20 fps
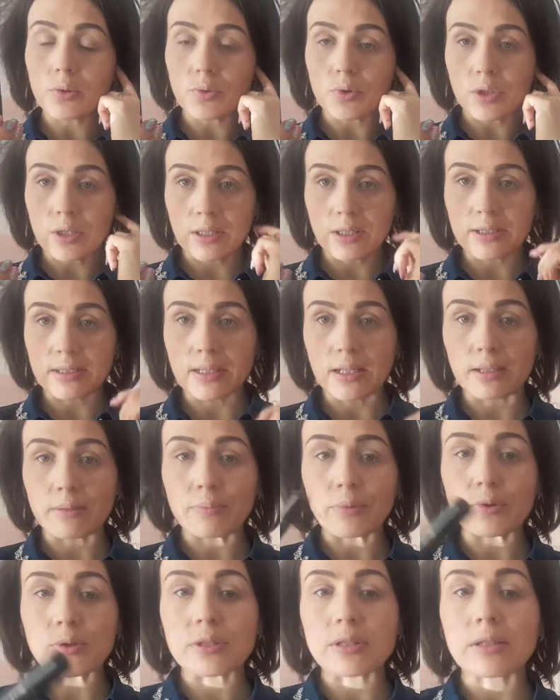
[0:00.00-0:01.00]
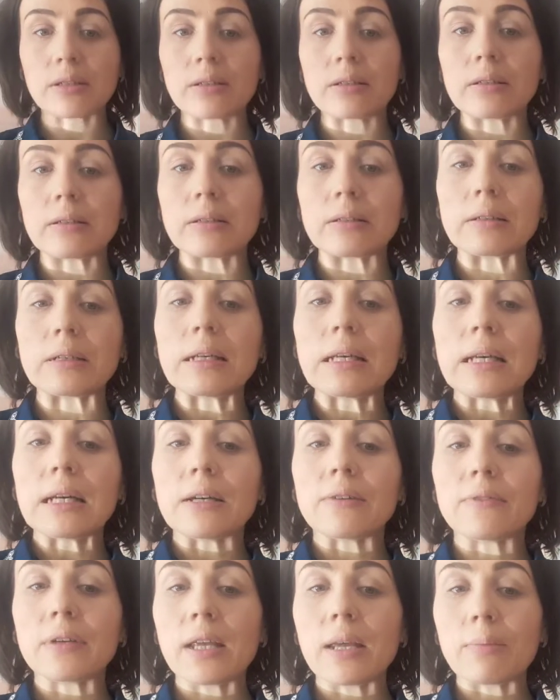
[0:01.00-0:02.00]
Тоже не стала просто а,
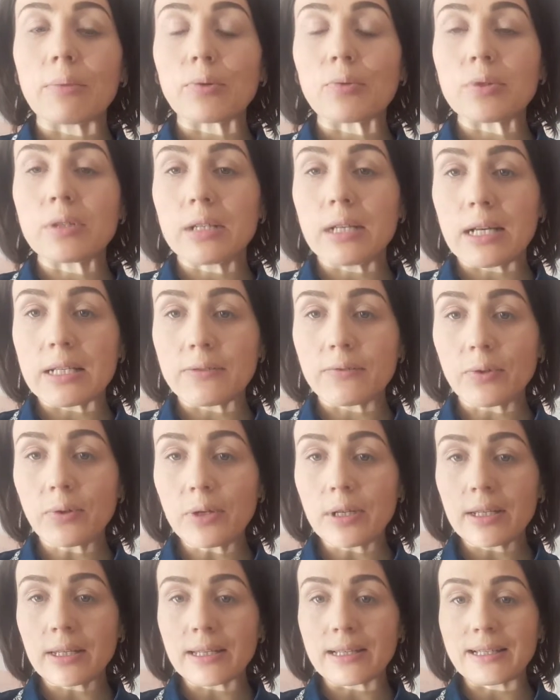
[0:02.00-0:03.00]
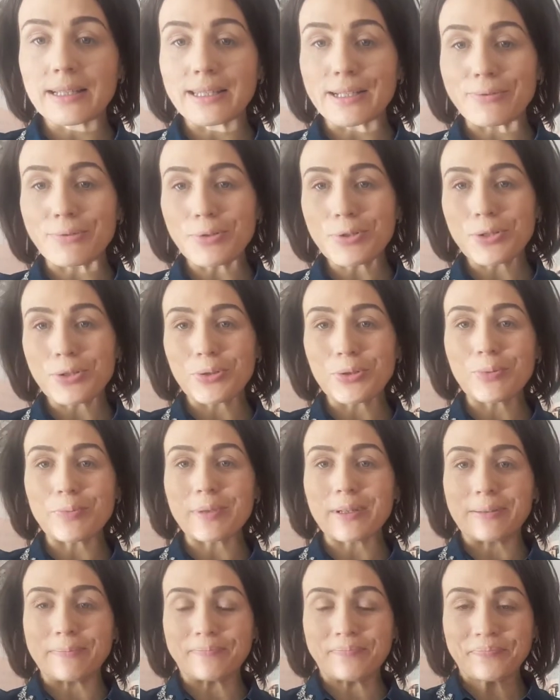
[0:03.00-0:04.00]
время уделять в ролике для того,
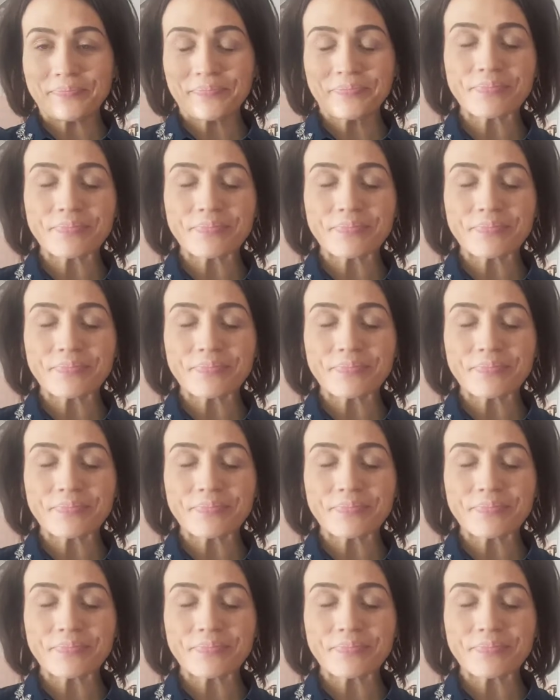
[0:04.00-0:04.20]
чтобы